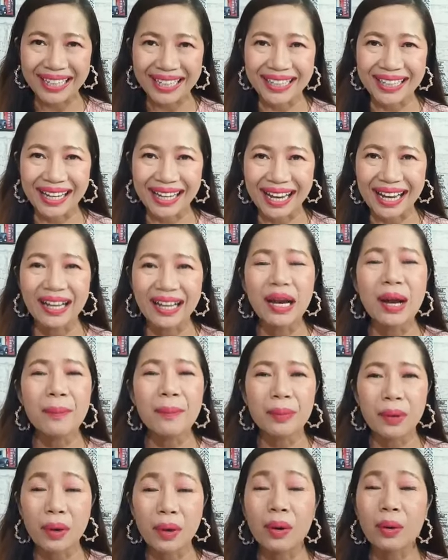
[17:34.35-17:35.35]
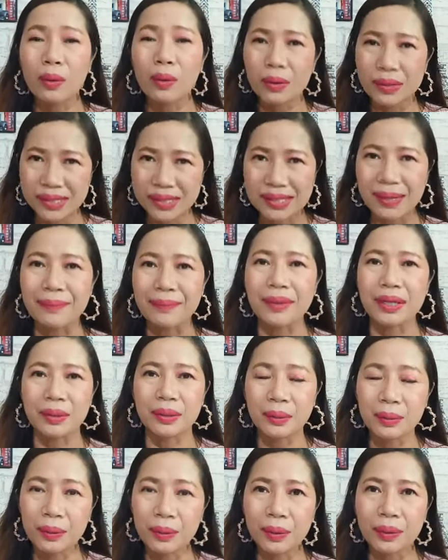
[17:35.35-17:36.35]
นะคะ เพราะคนสำเร็จทุ
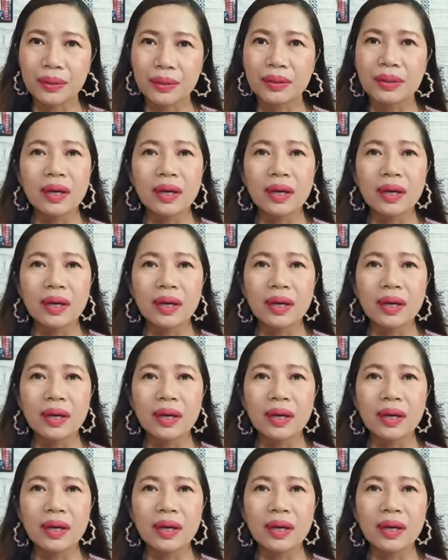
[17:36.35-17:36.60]
กคน